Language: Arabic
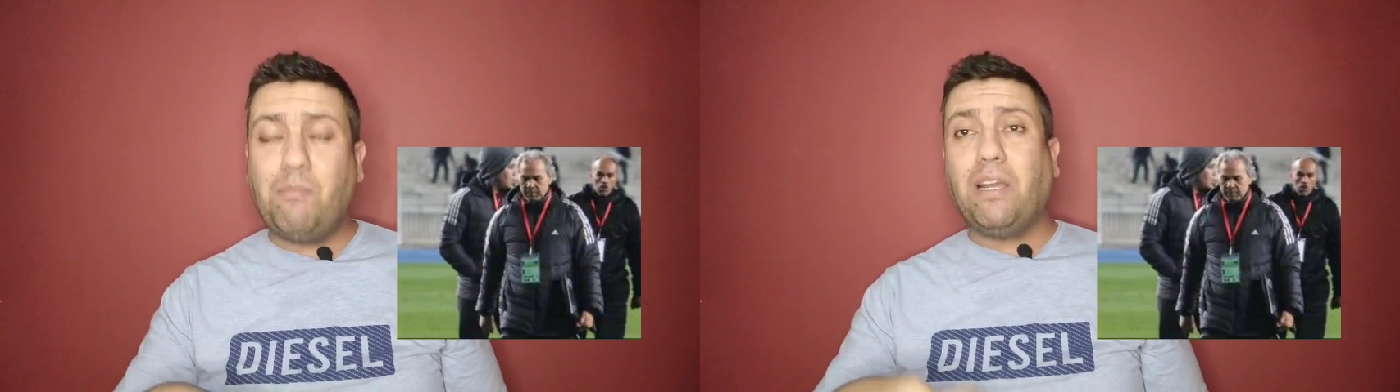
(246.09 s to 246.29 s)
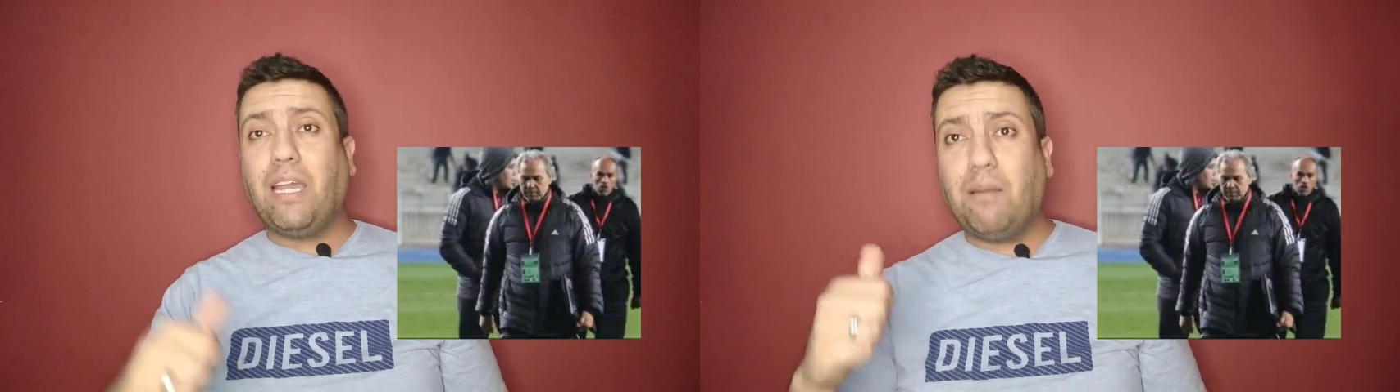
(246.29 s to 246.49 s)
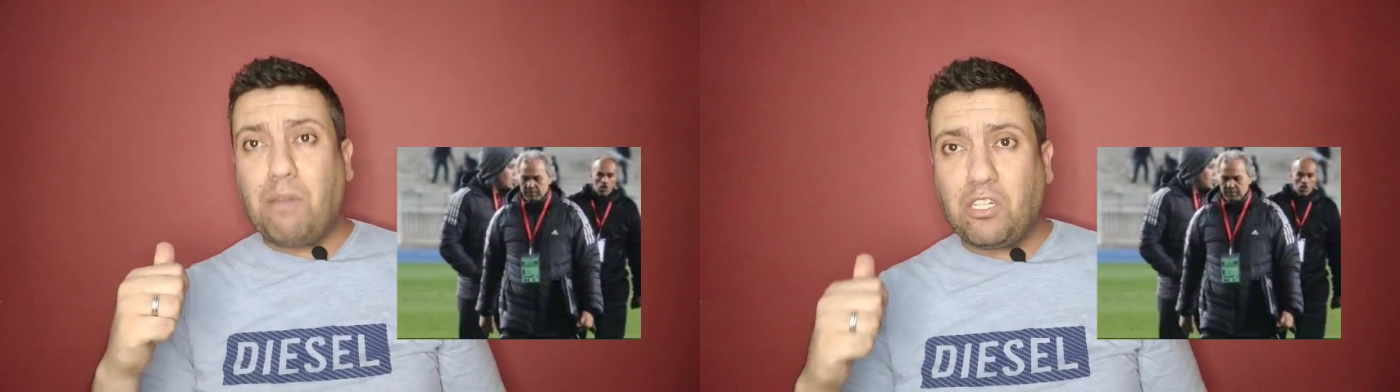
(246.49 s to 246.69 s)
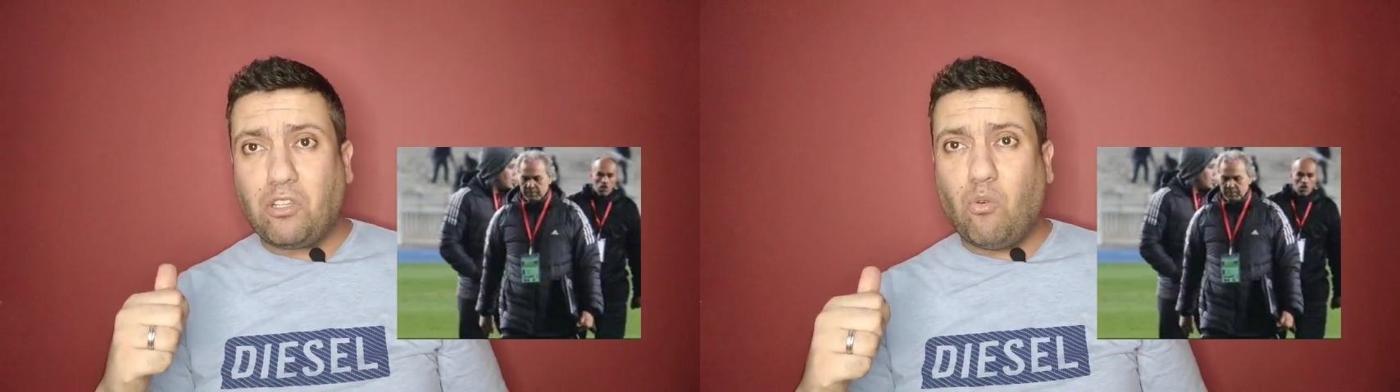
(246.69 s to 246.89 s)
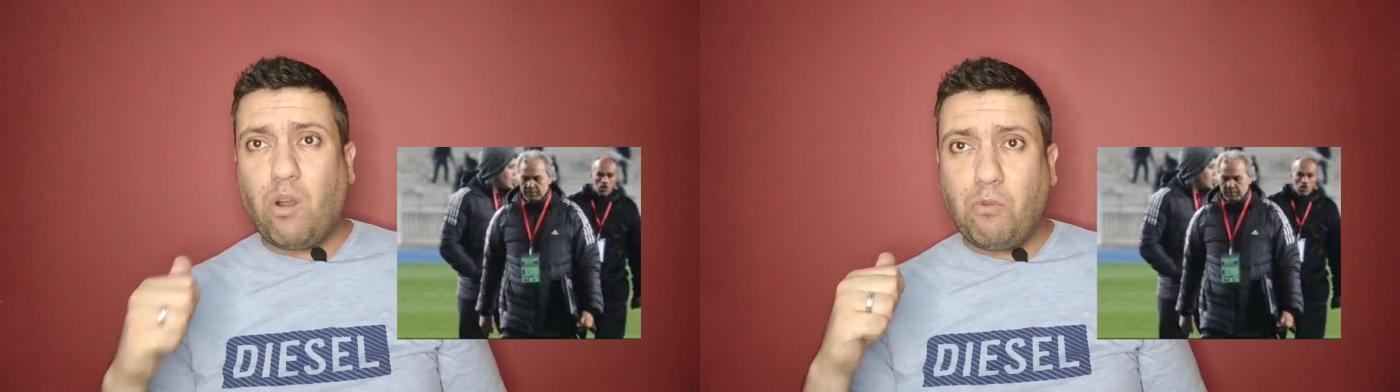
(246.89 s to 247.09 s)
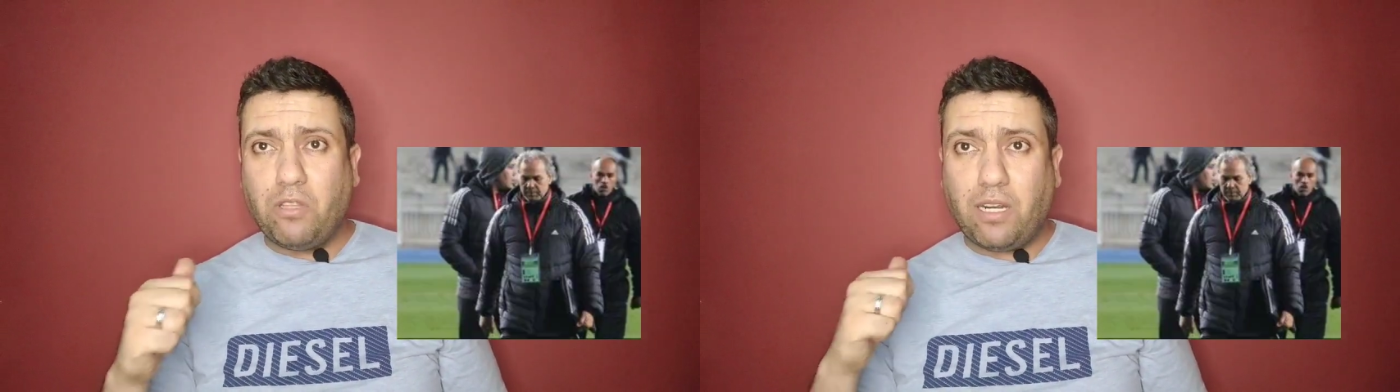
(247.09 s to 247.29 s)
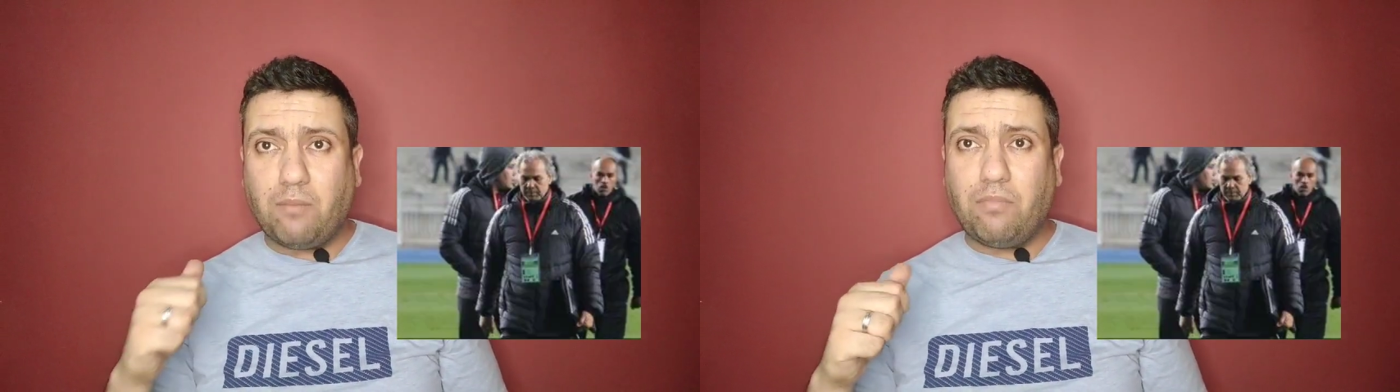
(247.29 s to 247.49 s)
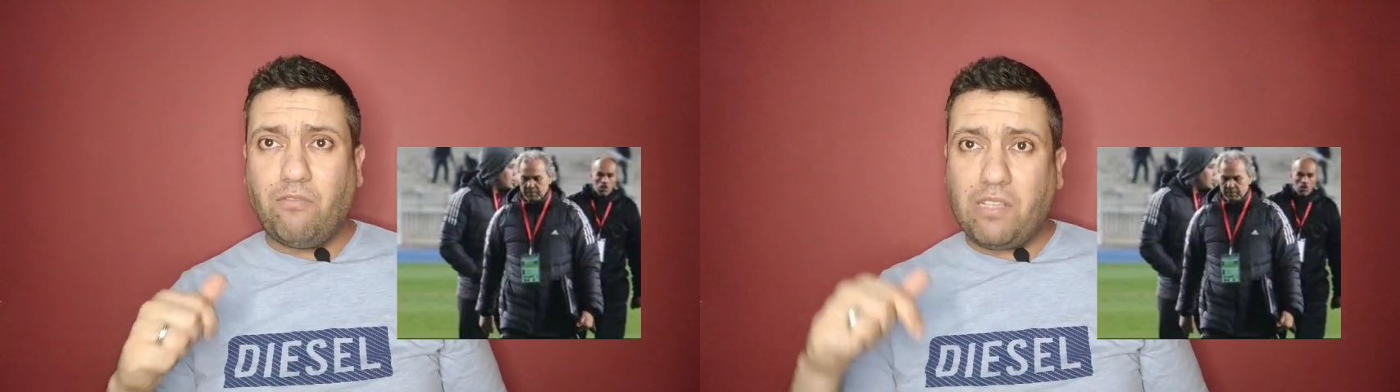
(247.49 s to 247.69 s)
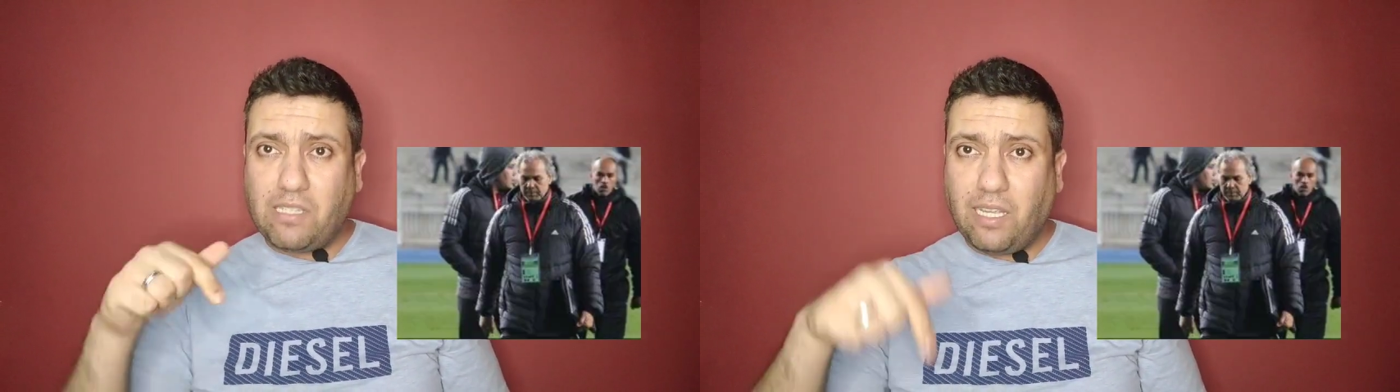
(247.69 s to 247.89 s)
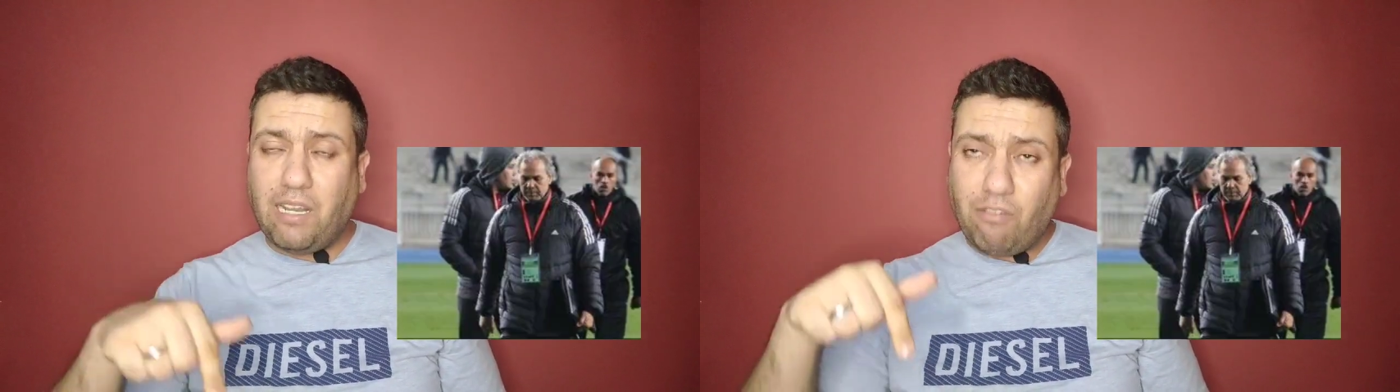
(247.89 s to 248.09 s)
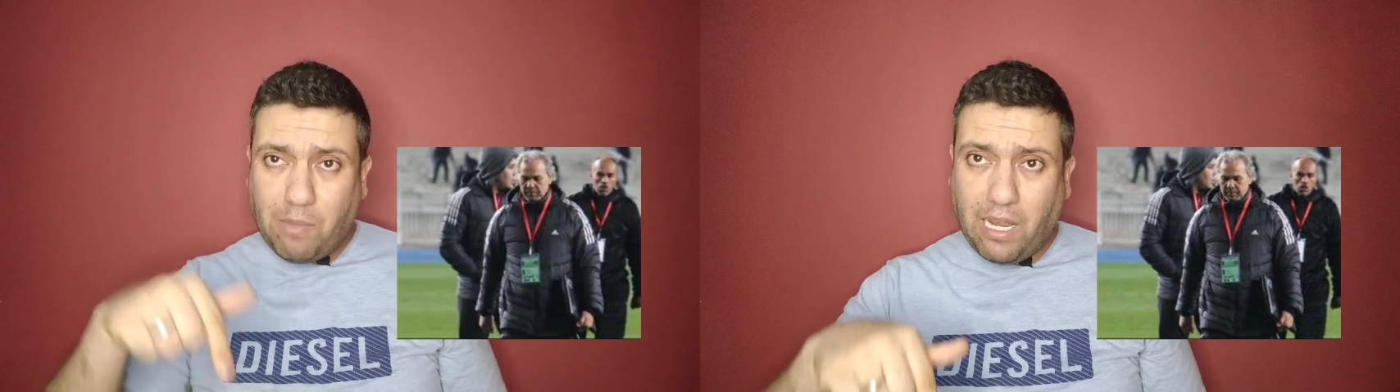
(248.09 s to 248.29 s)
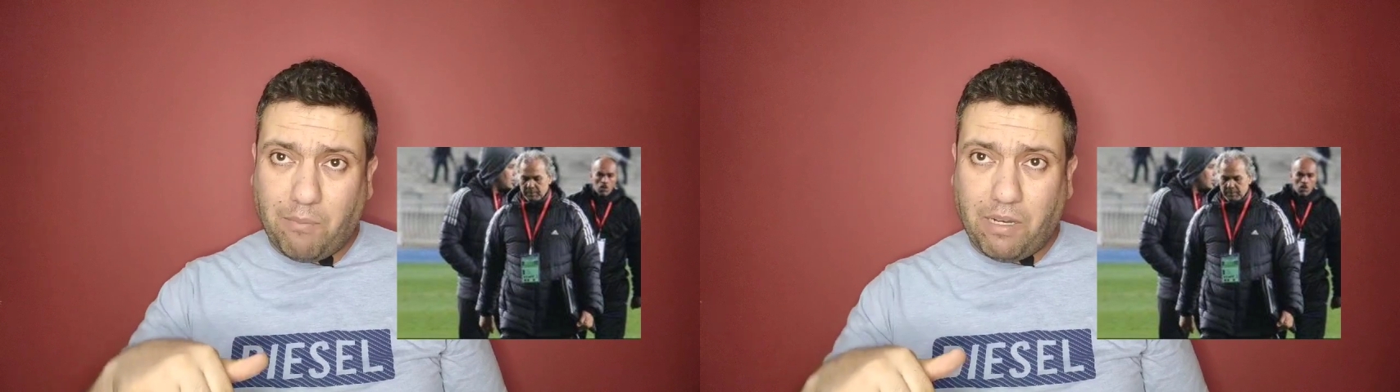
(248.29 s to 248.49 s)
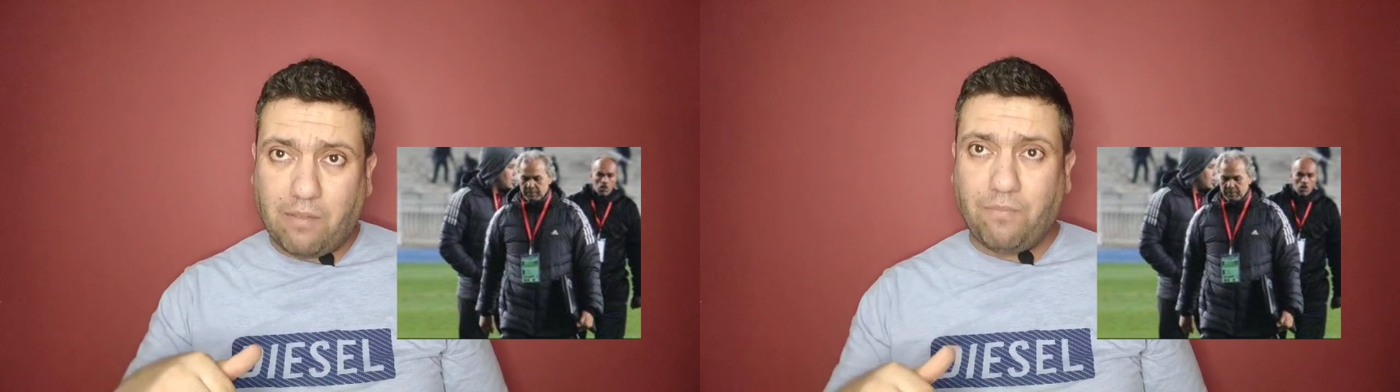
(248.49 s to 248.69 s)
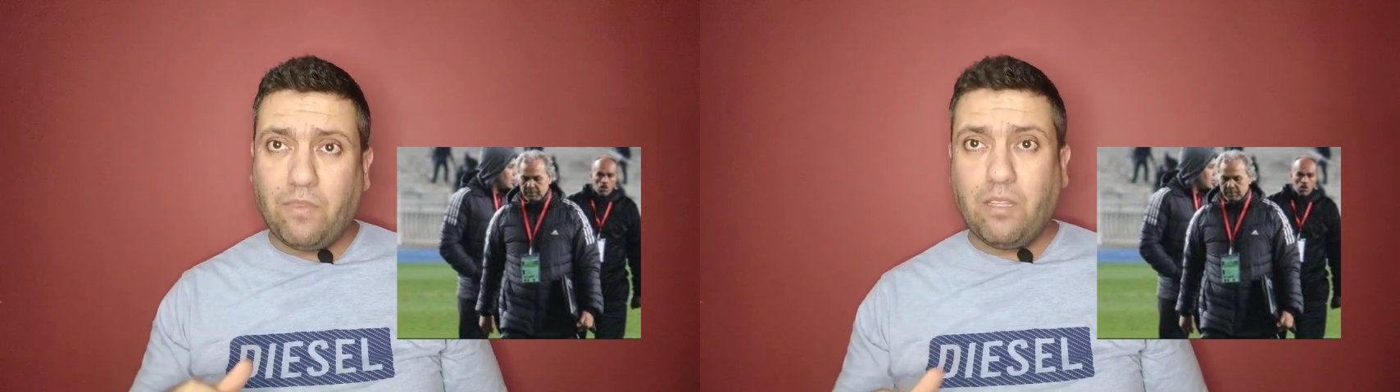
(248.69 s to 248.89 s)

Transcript: لما كان ماجر هو المدرب فاز علينا في ملعبنا